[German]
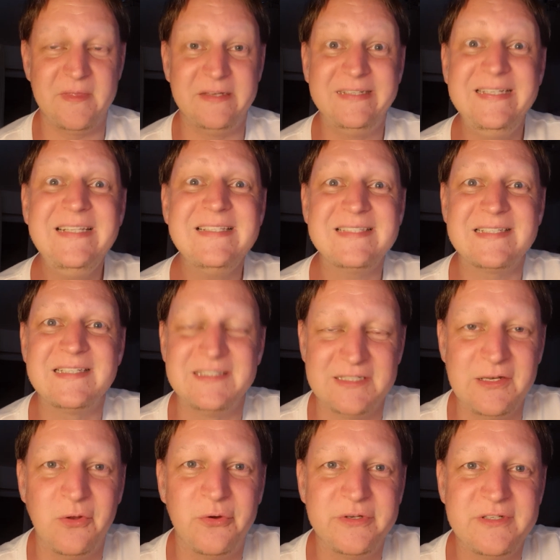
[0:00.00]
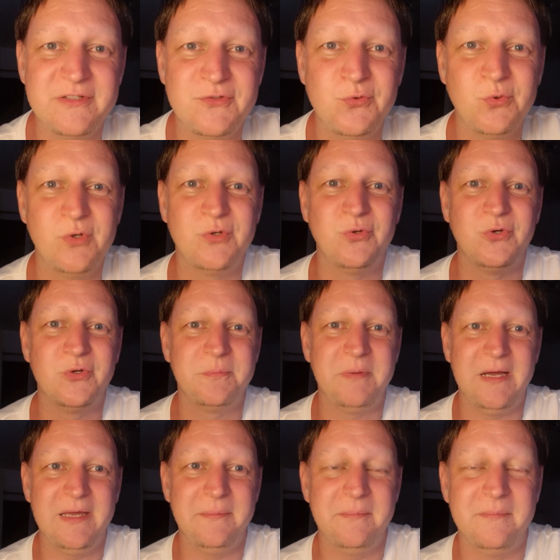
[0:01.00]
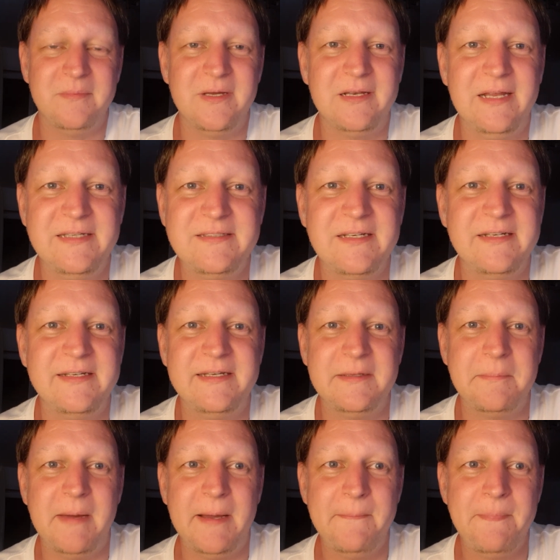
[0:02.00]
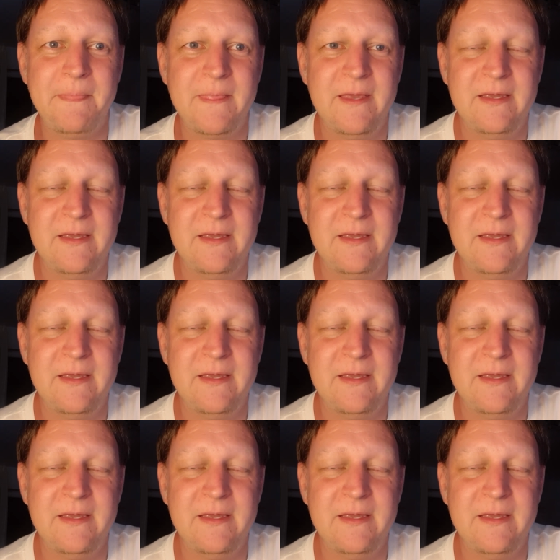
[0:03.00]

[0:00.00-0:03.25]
dienstlich Leuten zugeguckt beim Leichtathletik machen